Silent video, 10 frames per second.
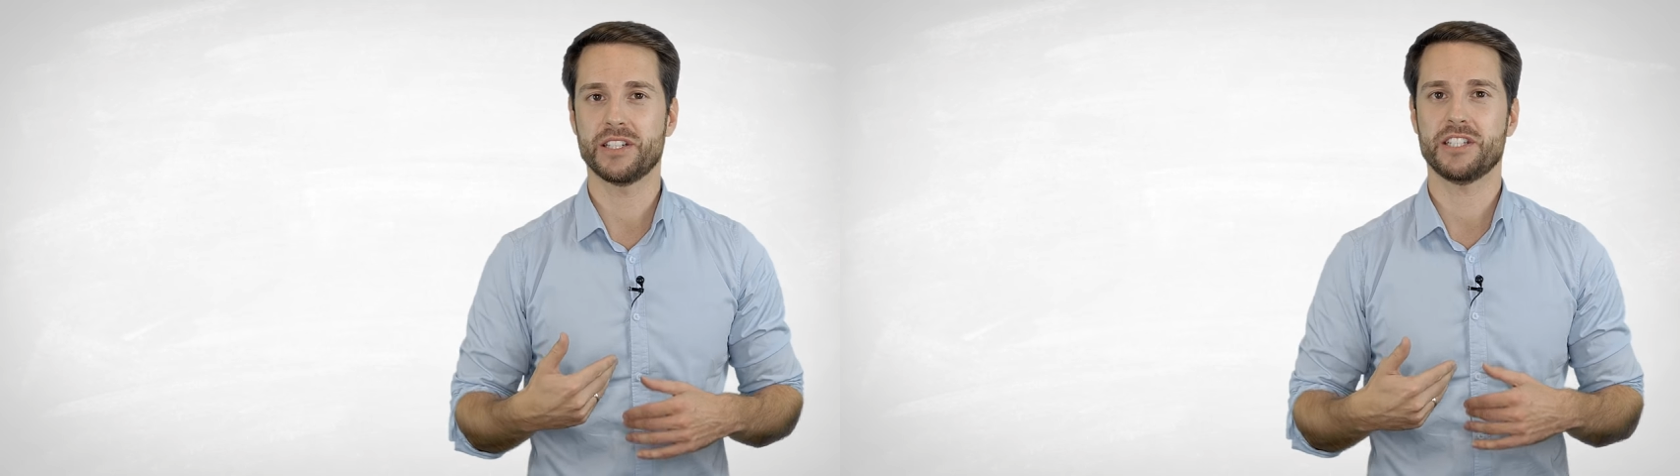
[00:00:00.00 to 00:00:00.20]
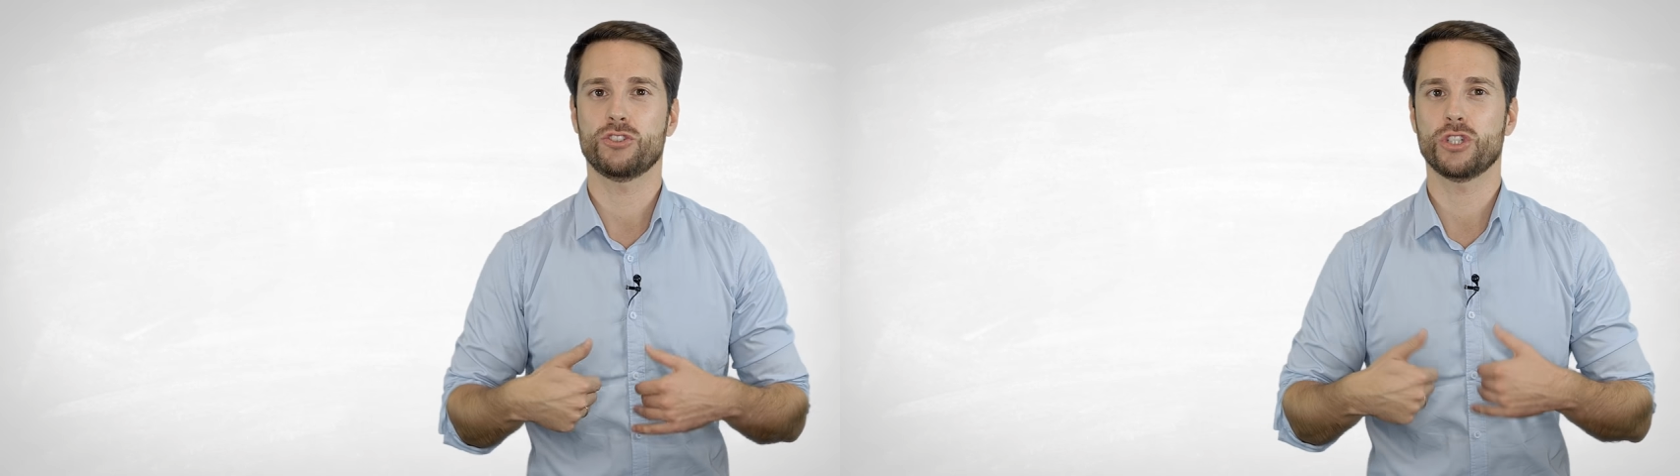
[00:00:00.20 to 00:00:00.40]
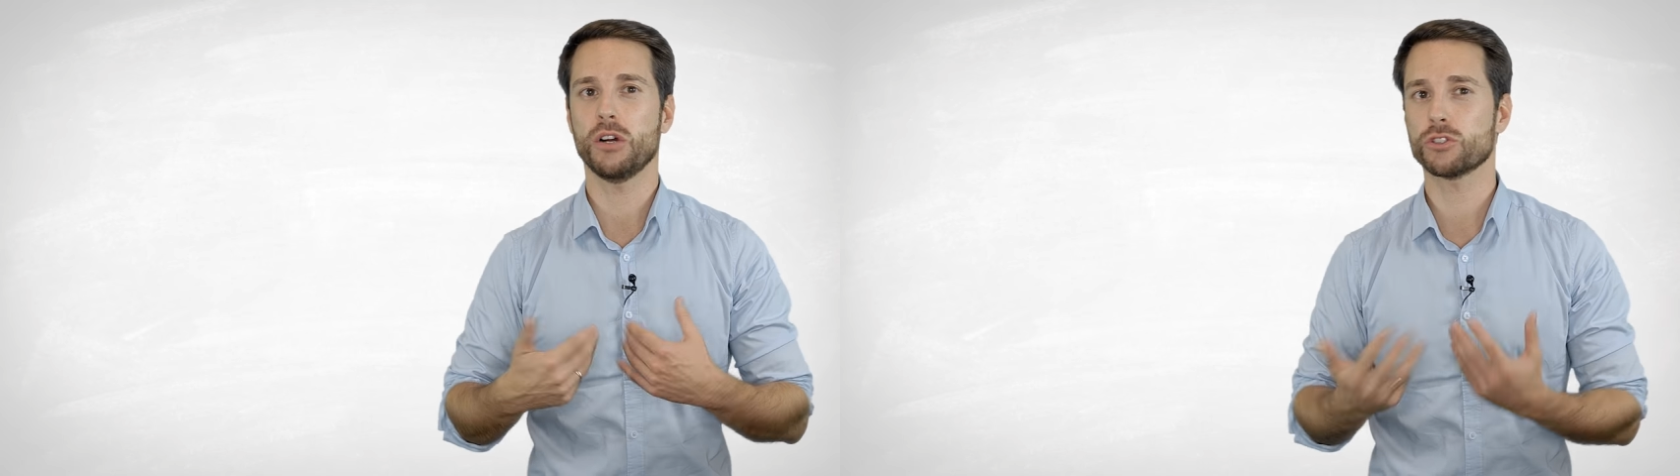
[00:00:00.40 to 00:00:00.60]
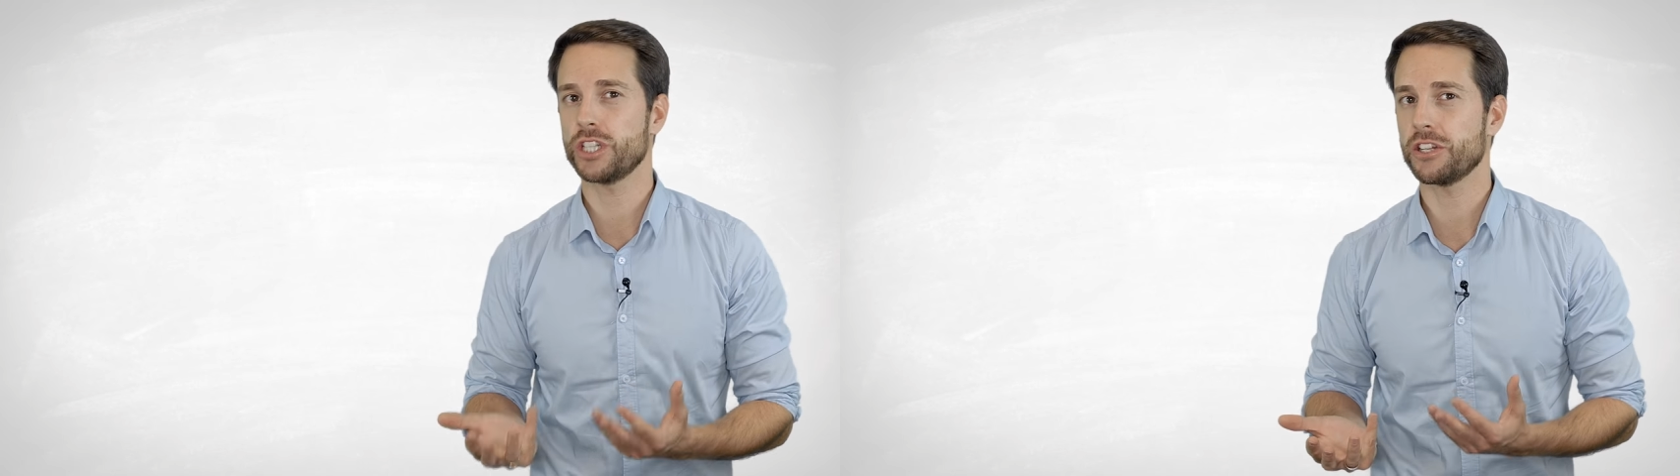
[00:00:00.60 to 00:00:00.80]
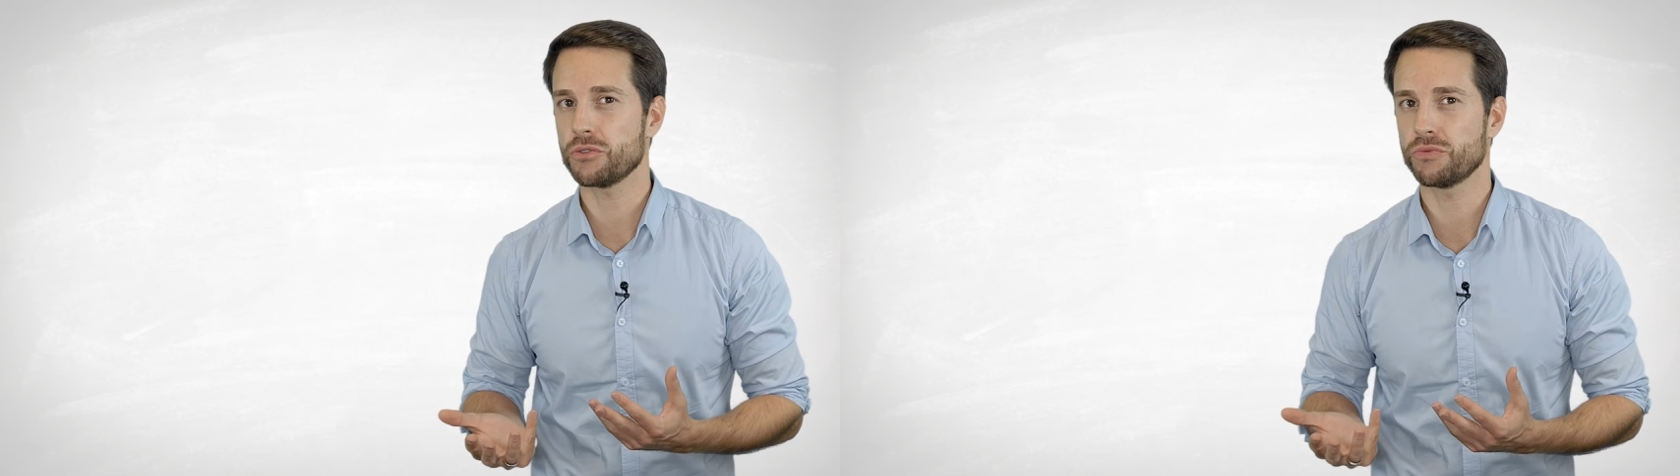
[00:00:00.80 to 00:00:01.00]
technische
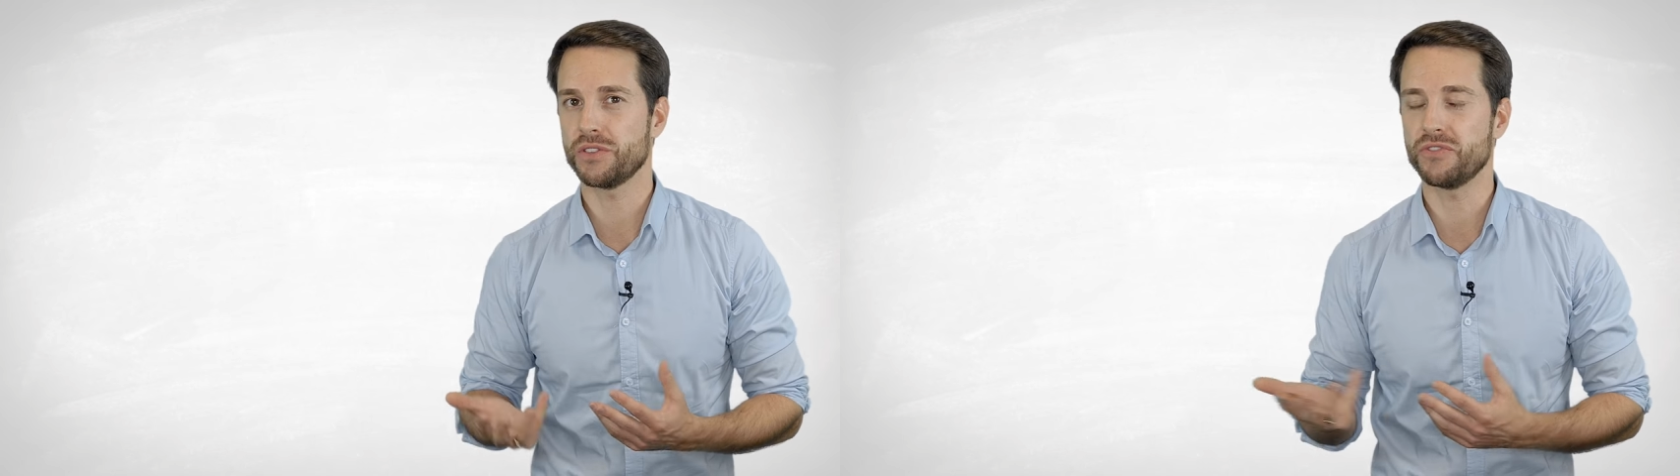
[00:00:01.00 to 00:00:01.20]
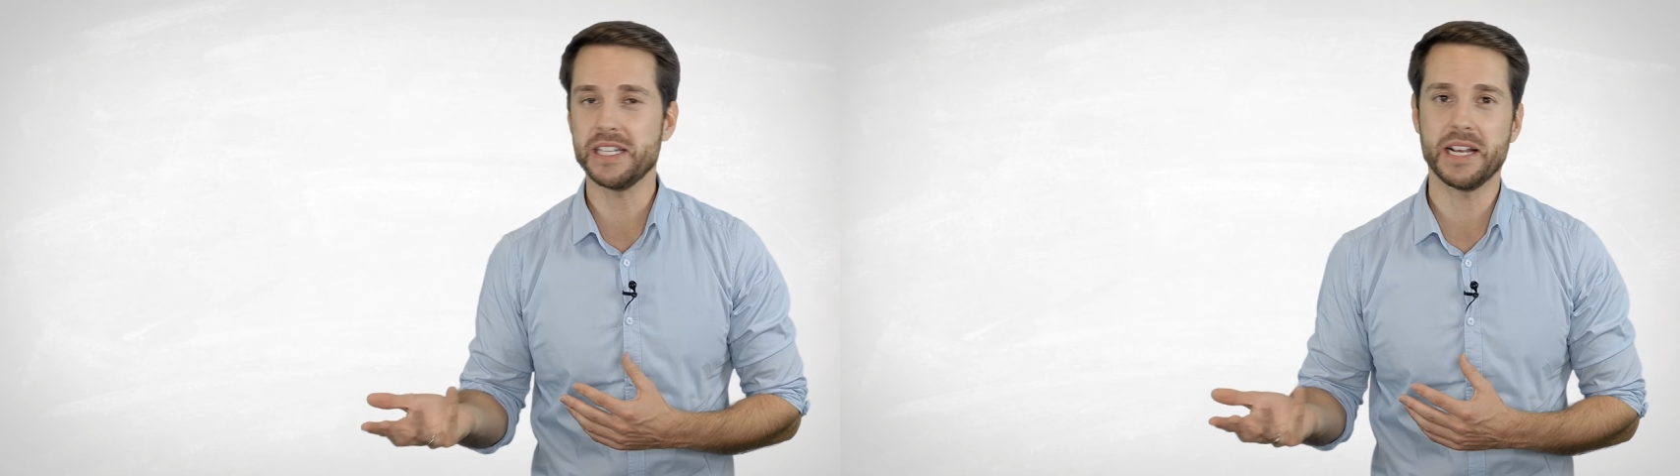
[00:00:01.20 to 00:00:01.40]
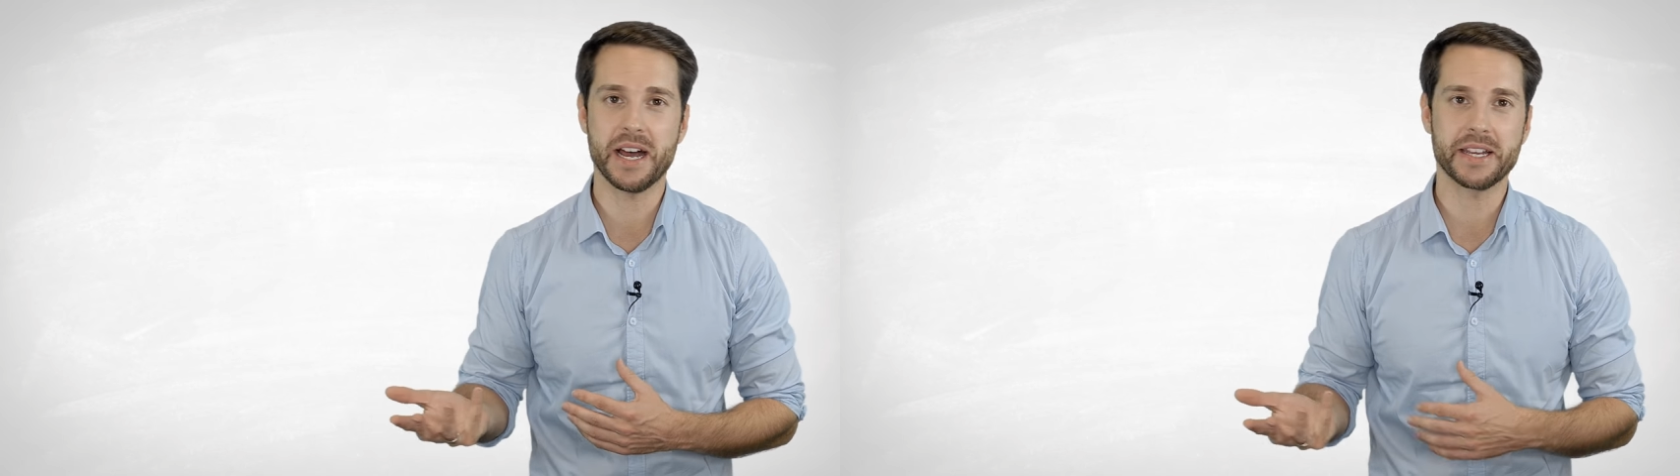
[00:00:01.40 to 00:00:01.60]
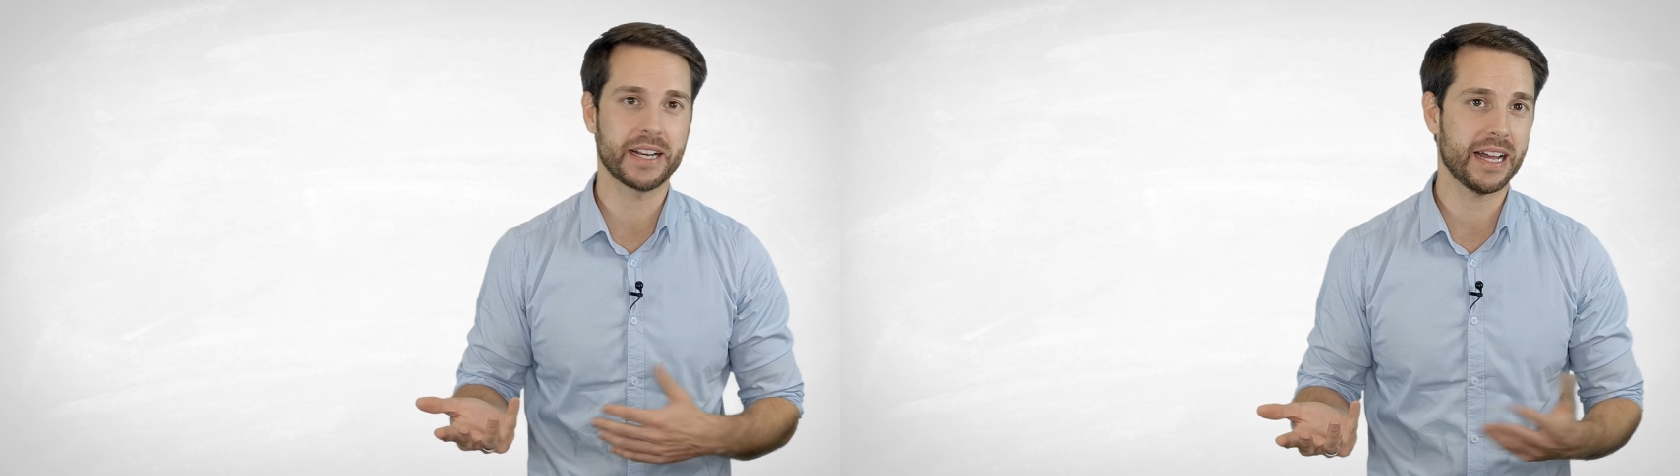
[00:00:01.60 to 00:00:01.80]
Ausstattung wie WLAN,